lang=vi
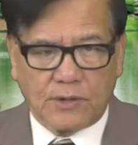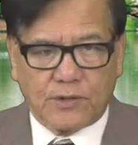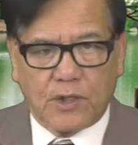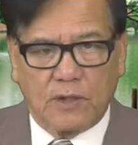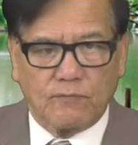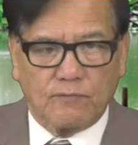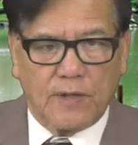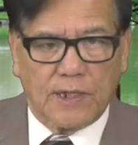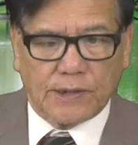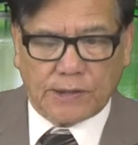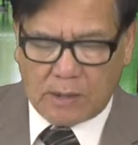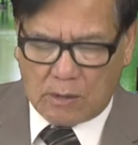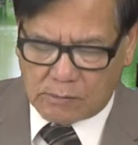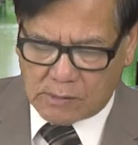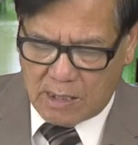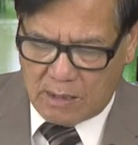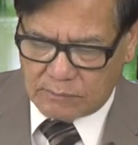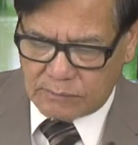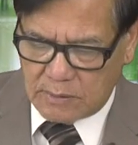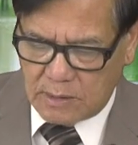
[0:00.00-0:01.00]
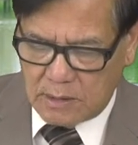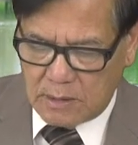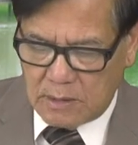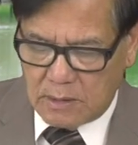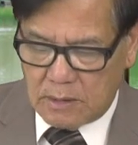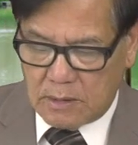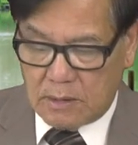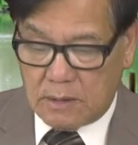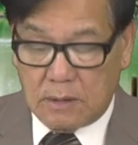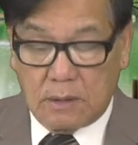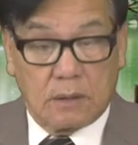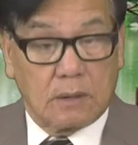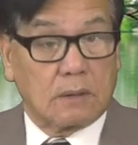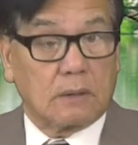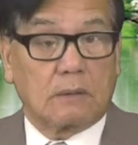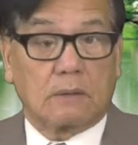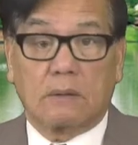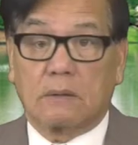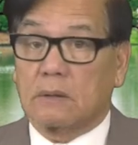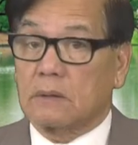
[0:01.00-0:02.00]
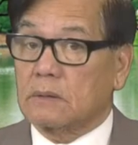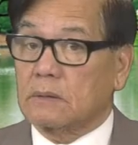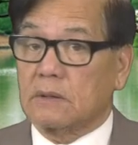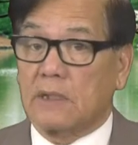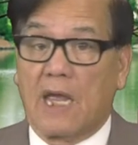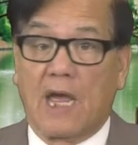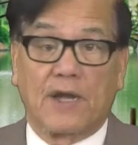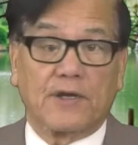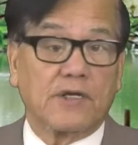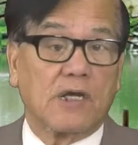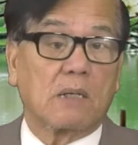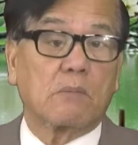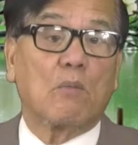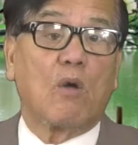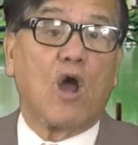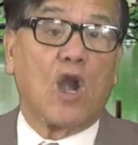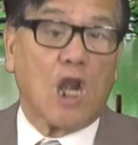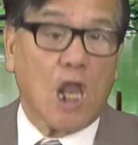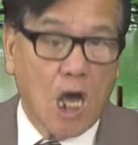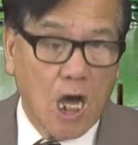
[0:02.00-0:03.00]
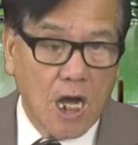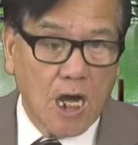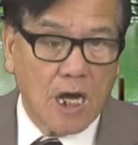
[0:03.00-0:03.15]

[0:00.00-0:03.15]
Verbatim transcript: sinh viên Tàu Cộng nhà nước bỏ lơ.